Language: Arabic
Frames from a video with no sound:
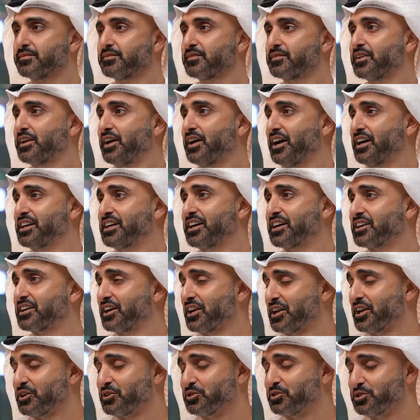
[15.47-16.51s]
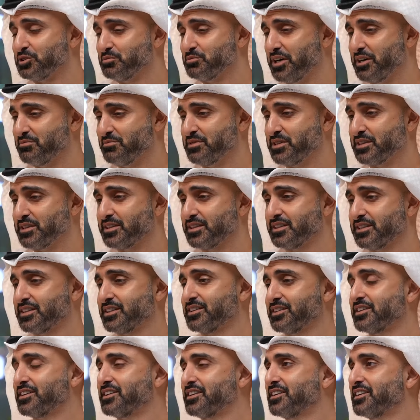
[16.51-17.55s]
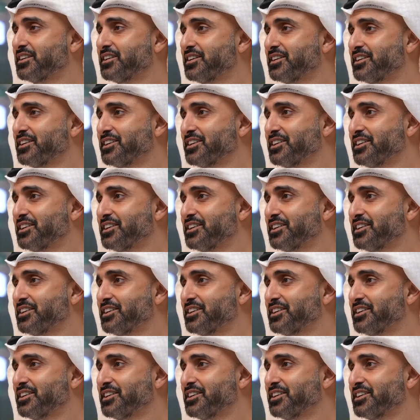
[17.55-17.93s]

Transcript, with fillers: بك حياك الله أخوي محمد تشرف وجودك